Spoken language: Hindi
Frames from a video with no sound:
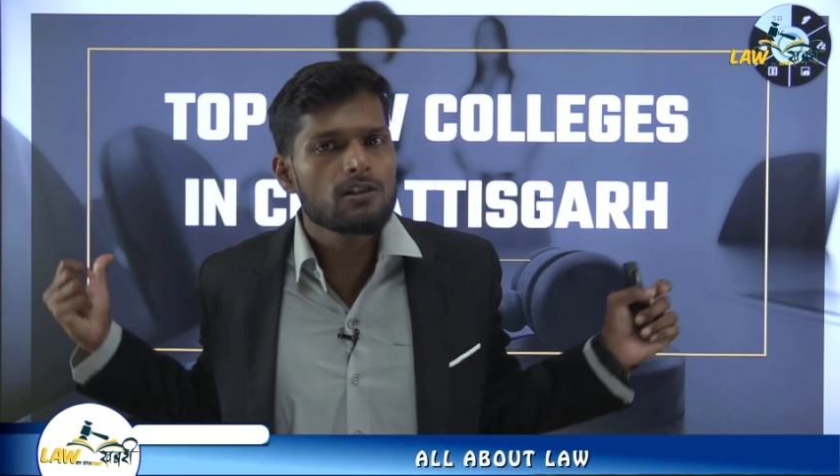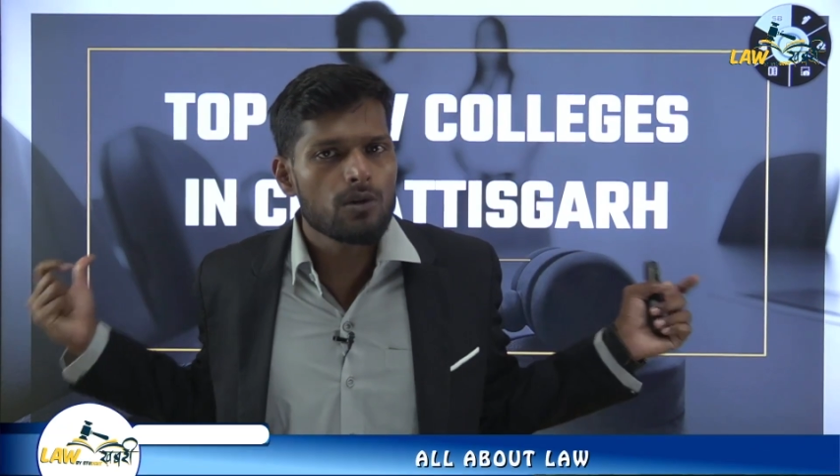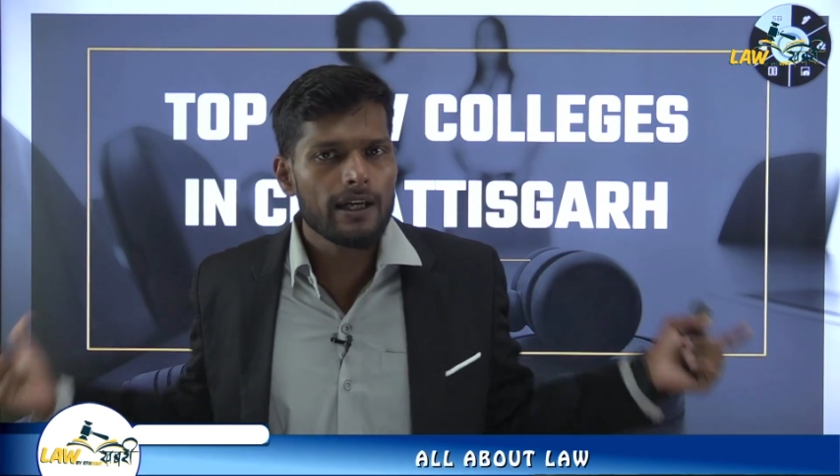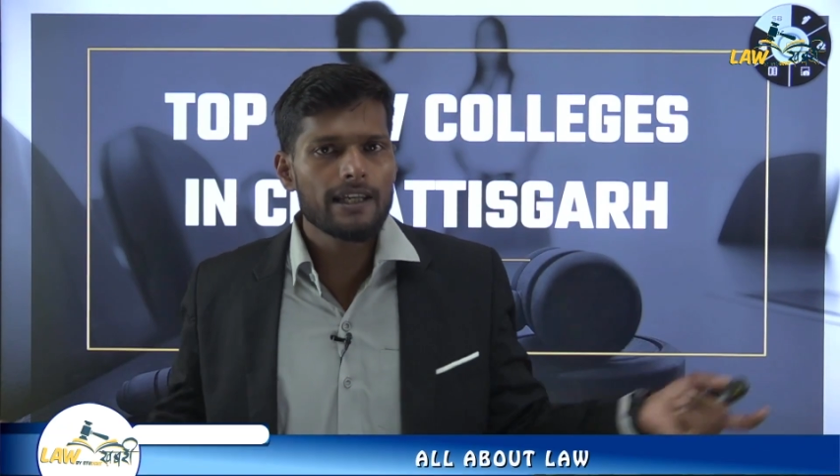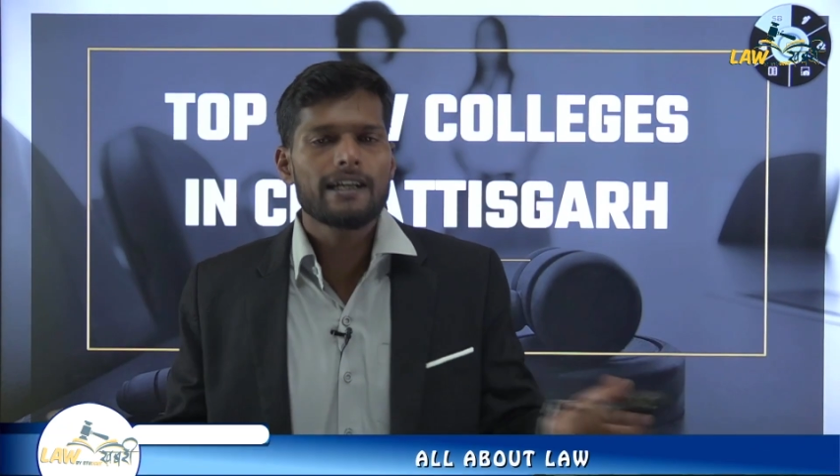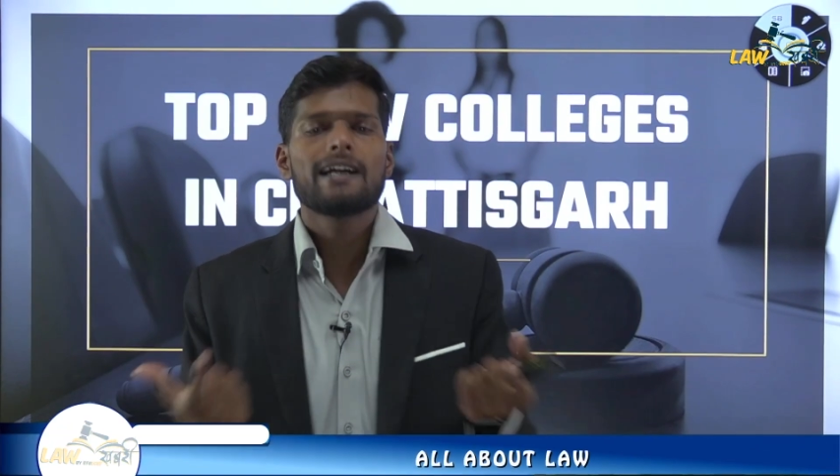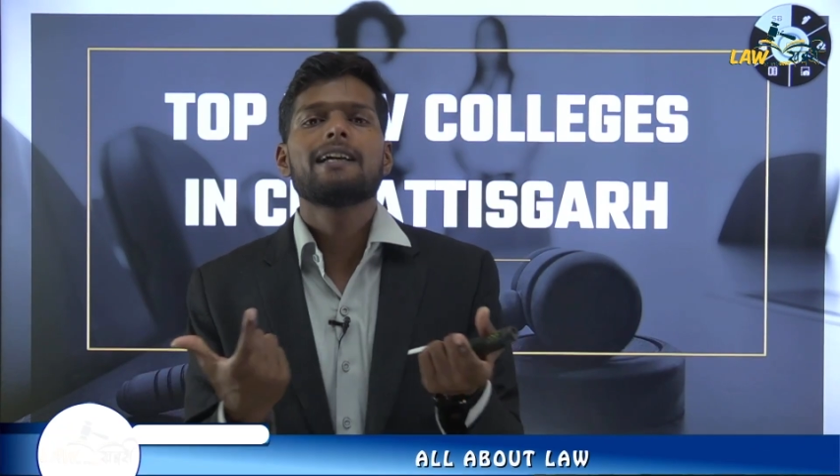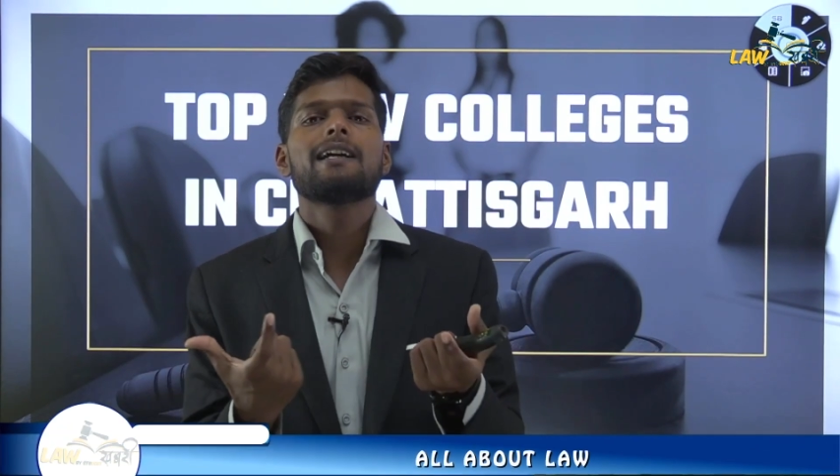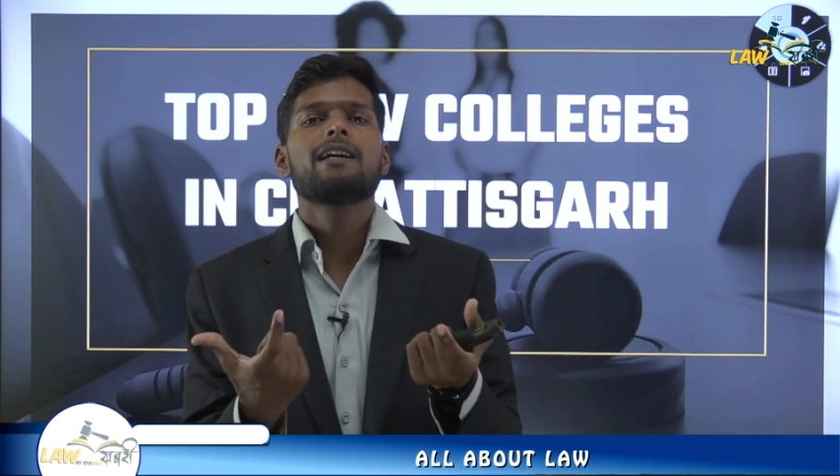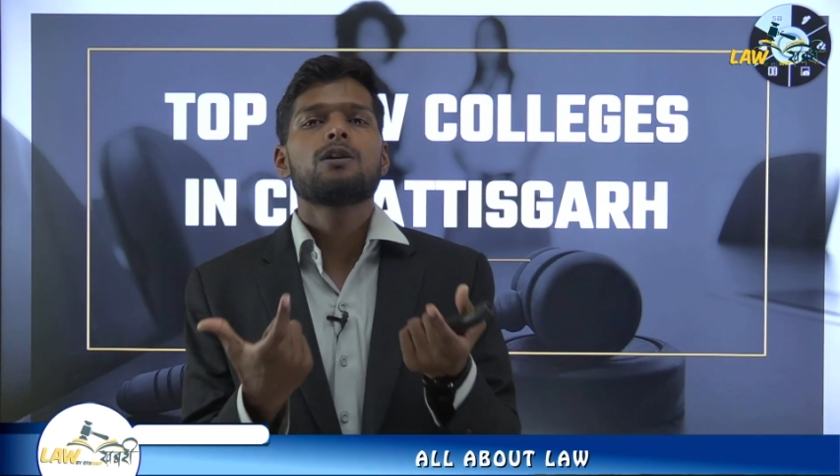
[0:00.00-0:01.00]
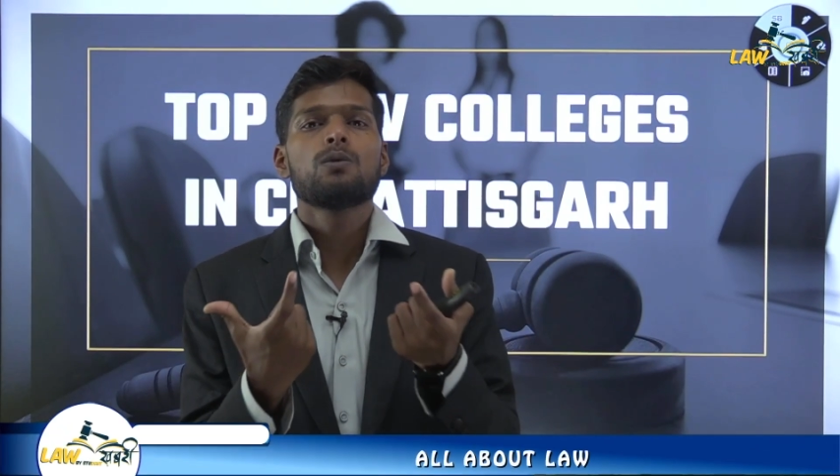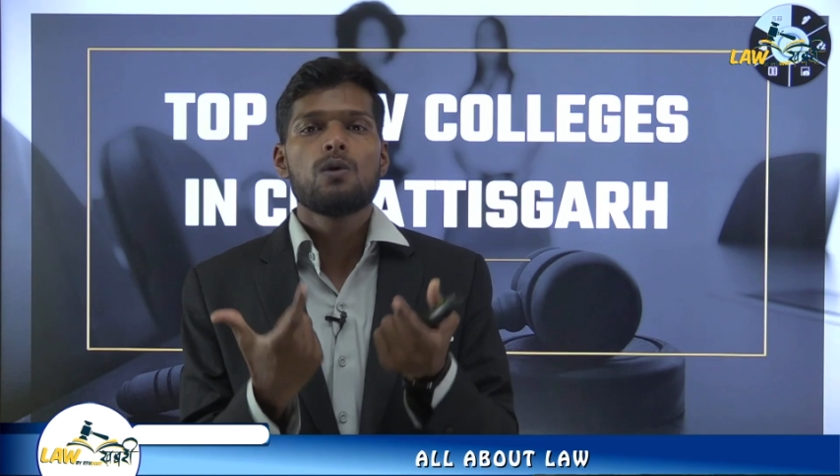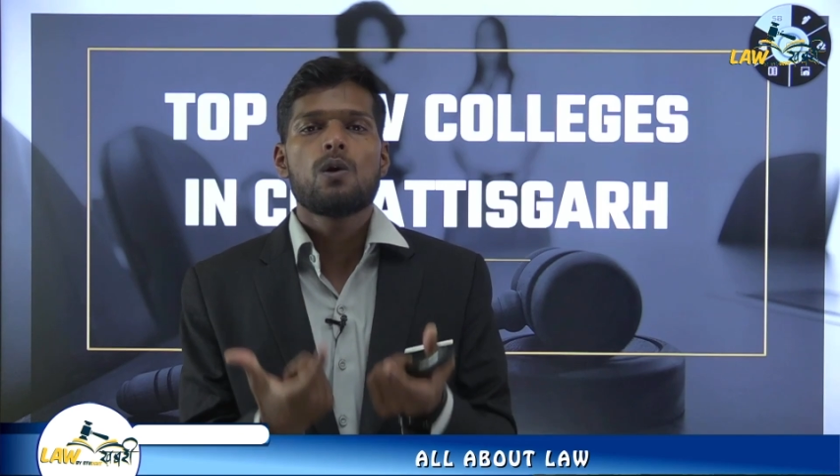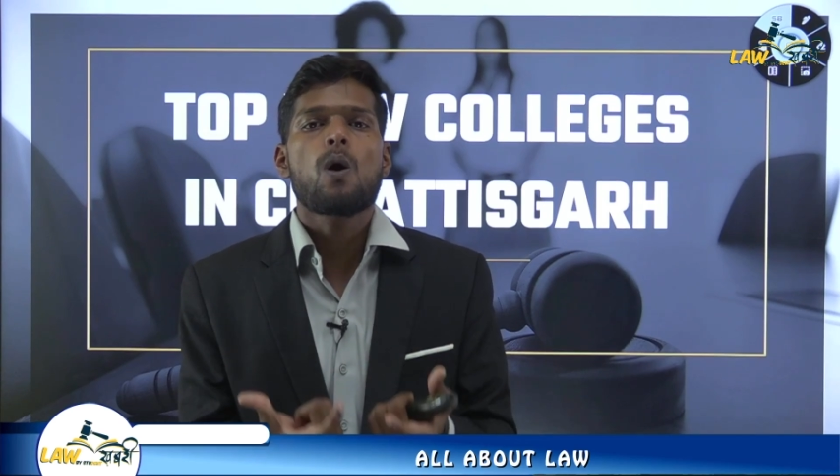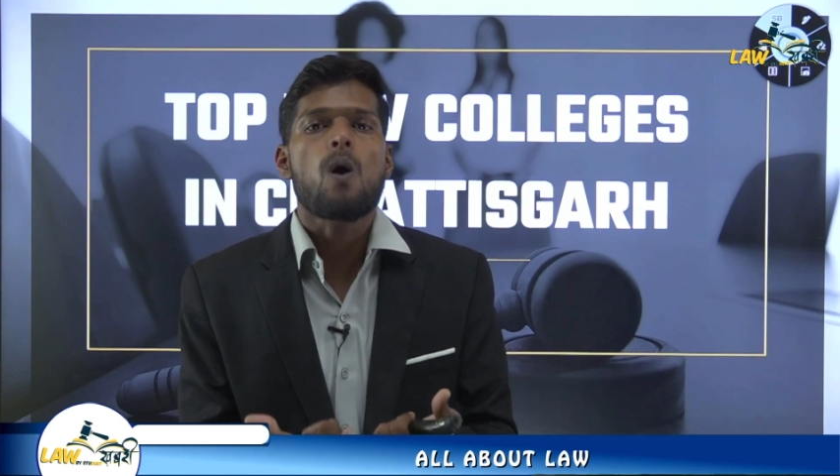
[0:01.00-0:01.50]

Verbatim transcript: जो है ये डेडिकेटेड टू लॉ